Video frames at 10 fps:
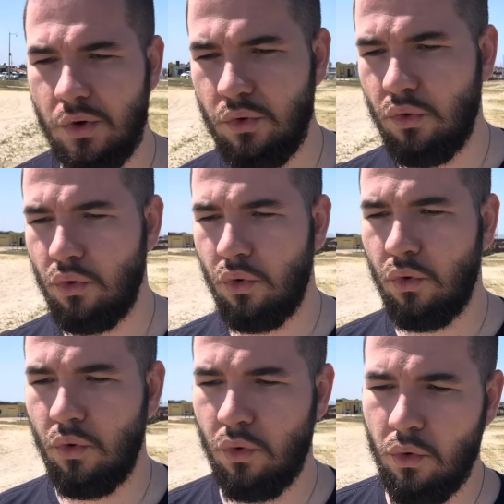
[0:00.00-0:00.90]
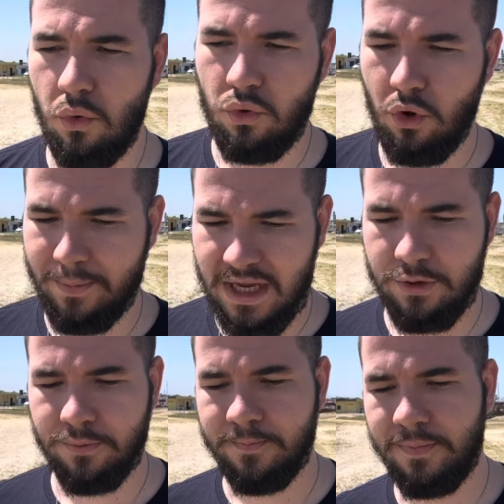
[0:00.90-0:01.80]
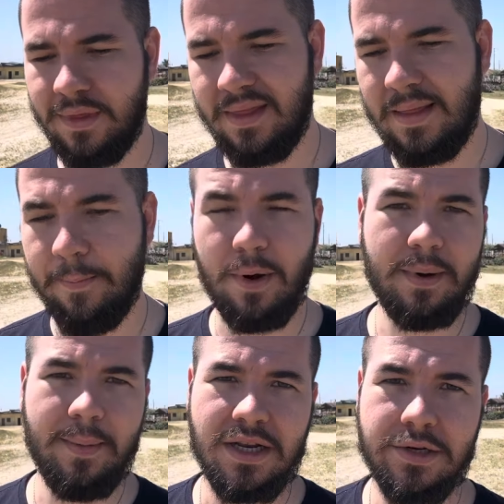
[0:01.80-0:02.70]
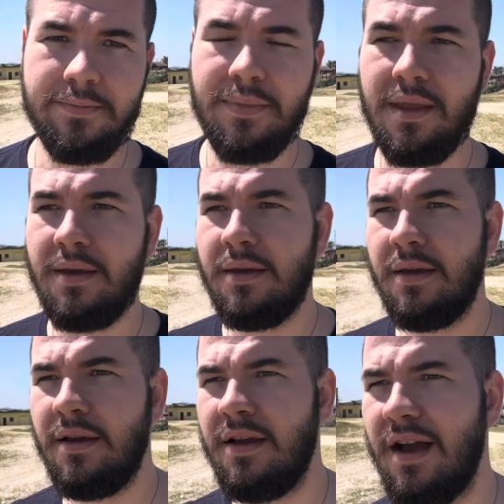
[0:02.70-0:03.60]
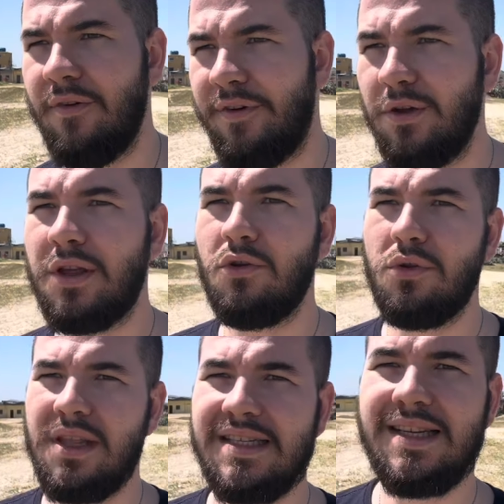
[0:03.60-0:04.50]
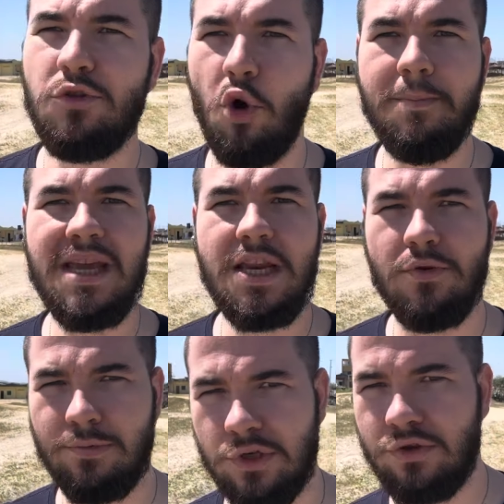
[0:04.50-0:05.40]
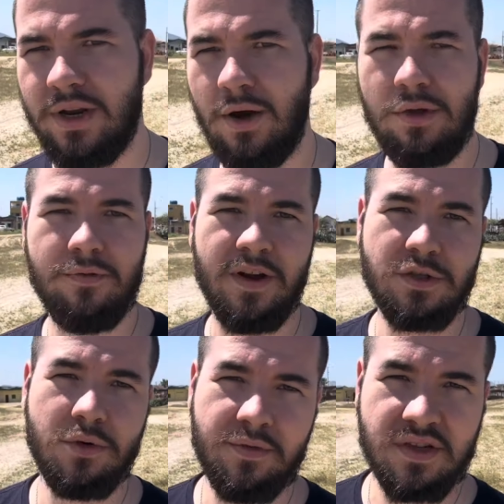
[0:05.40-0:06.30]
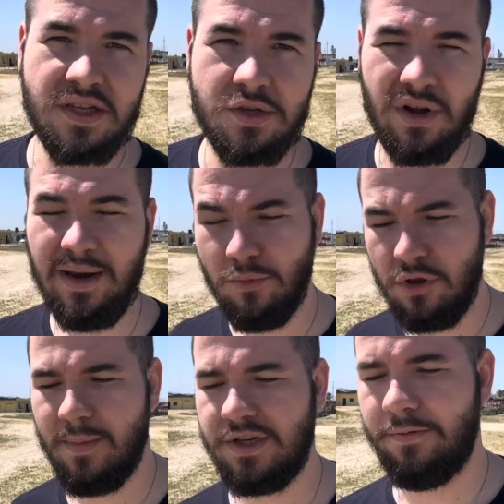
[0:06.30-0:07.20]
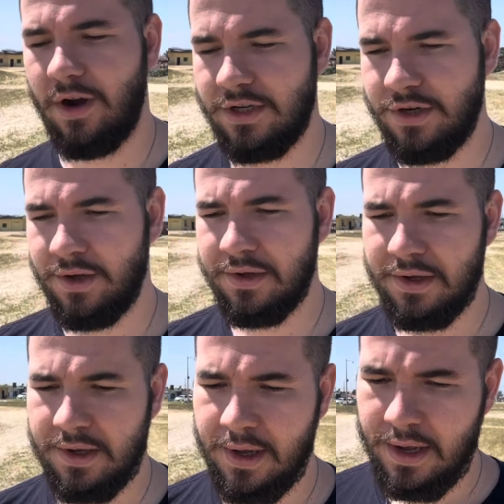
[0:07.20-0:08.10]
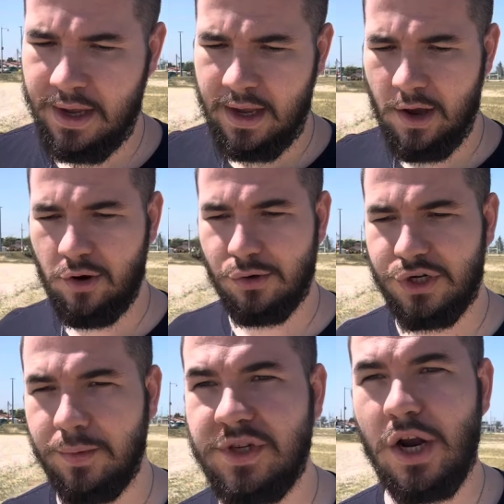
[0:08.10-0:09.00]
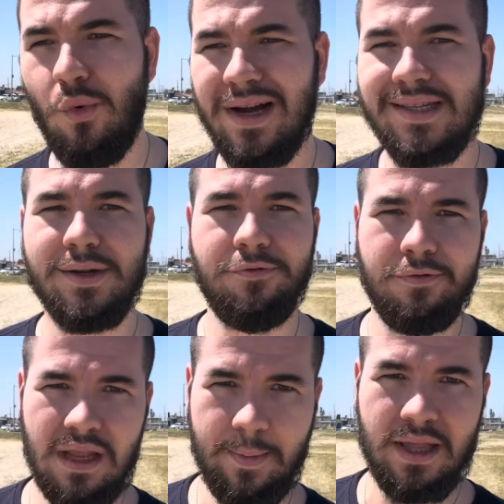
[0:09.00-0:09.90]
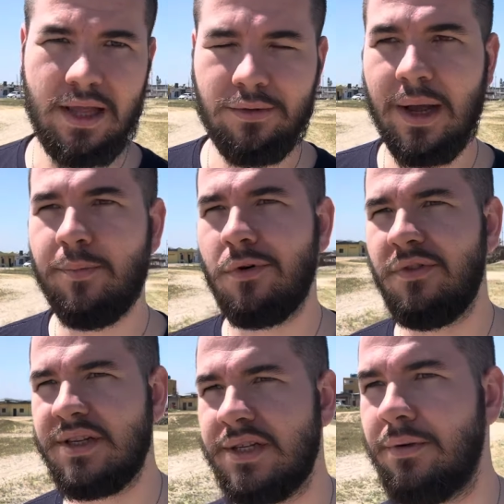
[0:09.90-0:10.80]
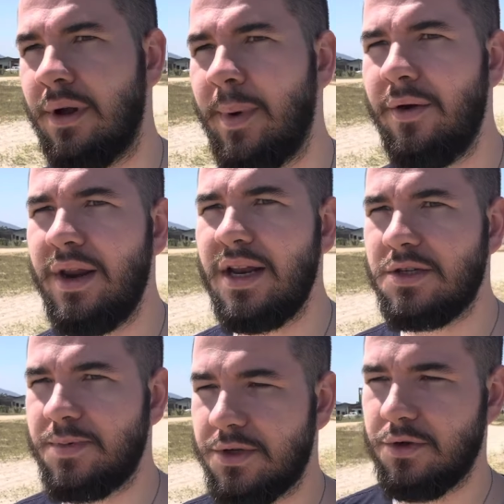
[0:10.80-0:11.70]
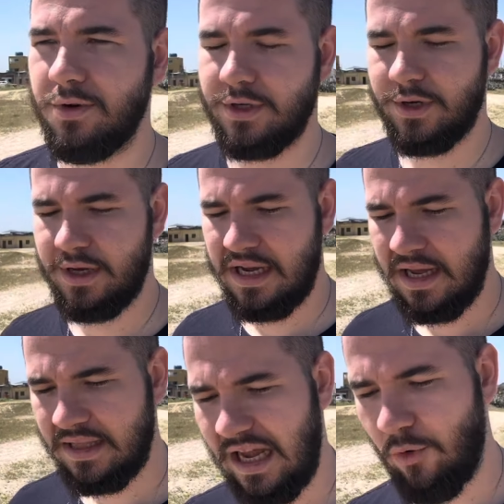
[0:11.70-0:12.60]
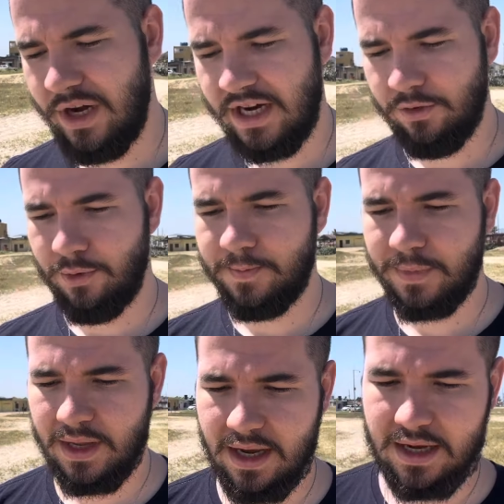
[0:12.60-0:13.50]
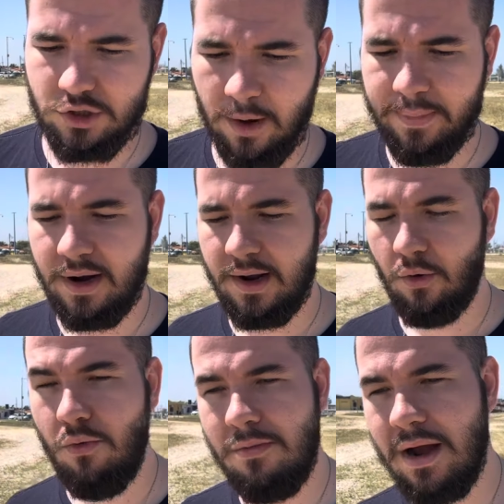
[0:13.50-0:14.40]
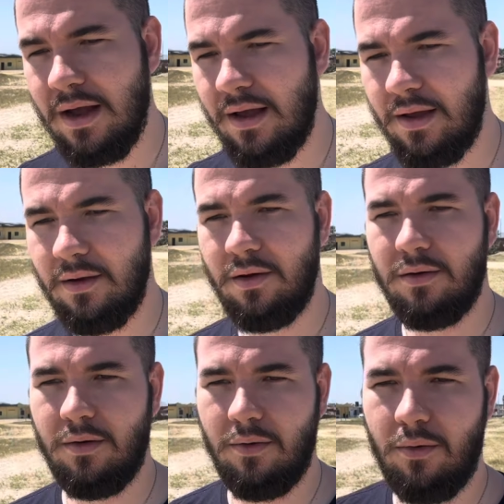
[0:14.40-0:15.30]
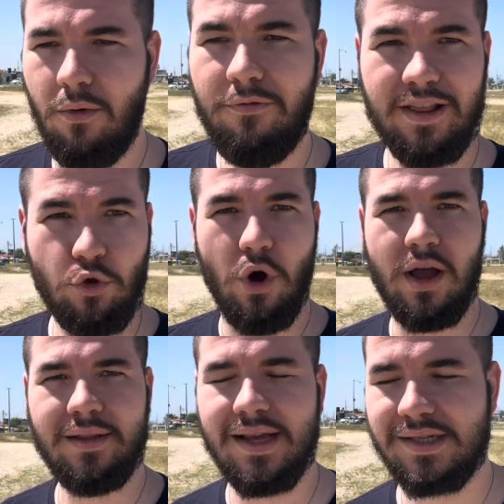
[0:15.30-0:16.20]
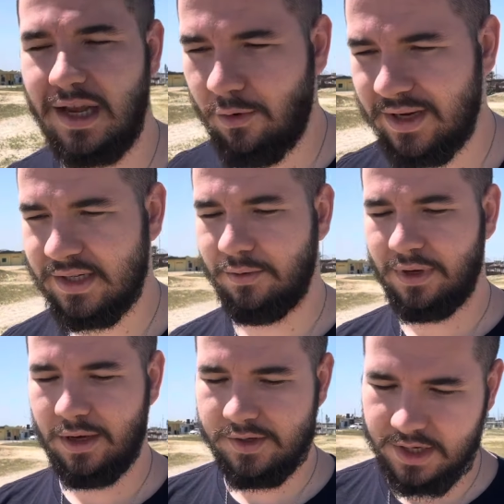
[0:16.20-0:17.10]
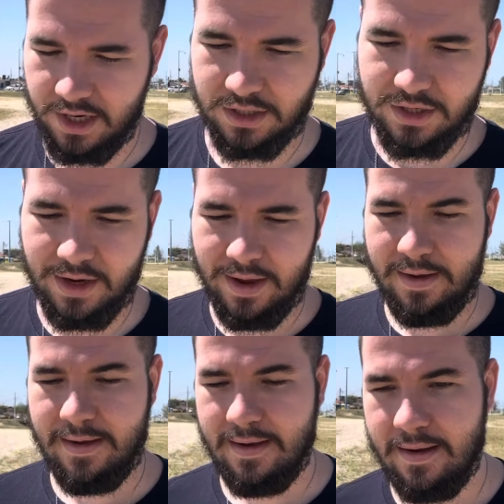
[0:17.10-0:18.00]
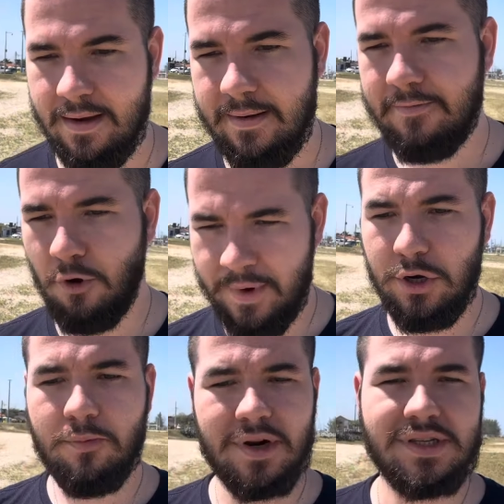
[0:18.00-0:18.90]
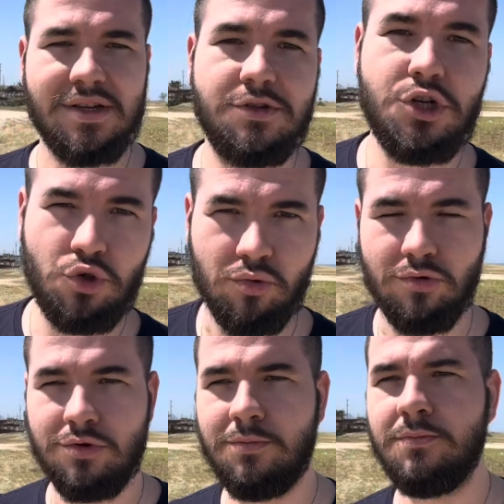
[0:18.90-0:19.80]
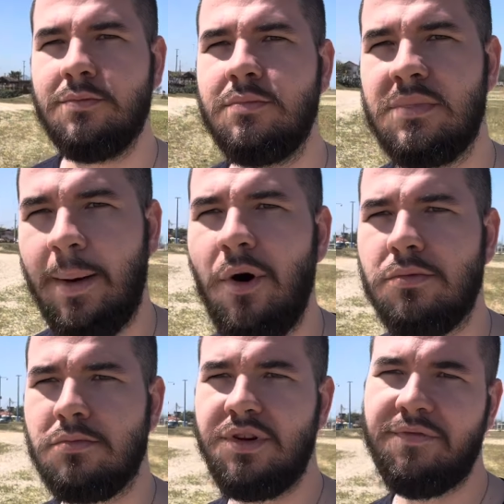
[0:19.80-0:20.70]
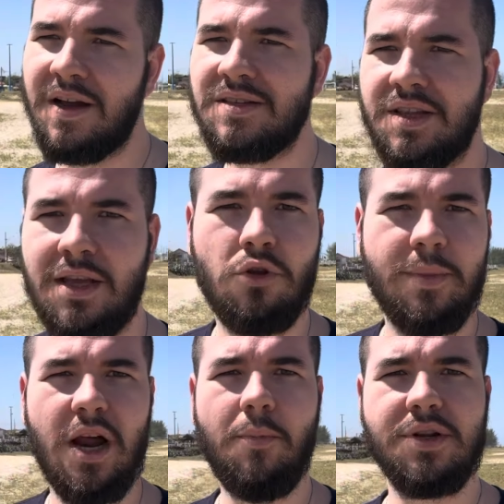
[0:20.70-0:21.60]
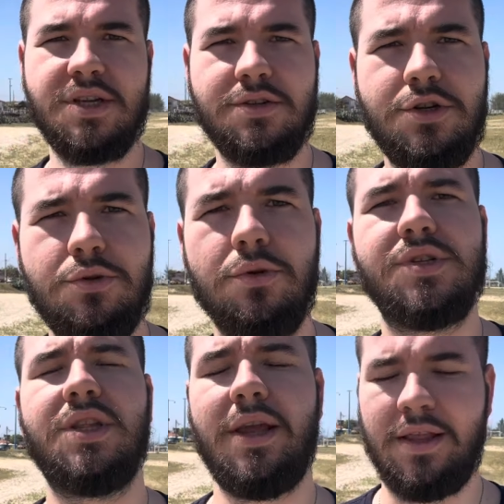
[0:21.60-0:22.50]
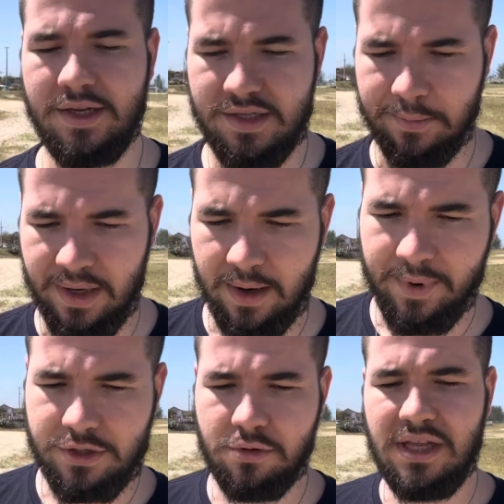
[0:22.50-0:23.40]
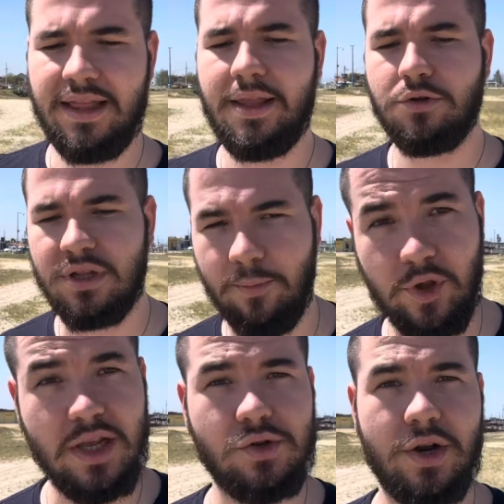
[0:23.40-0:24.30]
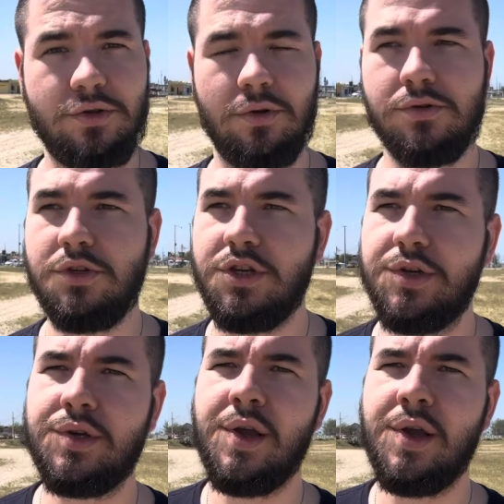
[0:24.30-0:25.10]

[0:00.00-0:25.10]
do domínio da própria mente. A falta desse domínio emocional que faz com que você se torne muito mais forte. É o que eu chamo de equação fundamental da aprovação. A maioria das pessoas está olhando é, só para um fator dessa equação, que é o seguinte: domínio do processo de estudo. Tá bom, de fato você tem que dominar o processo de estudo, você tem que ter disciplina para estudar, tem que estudar muitas horas todos os dias,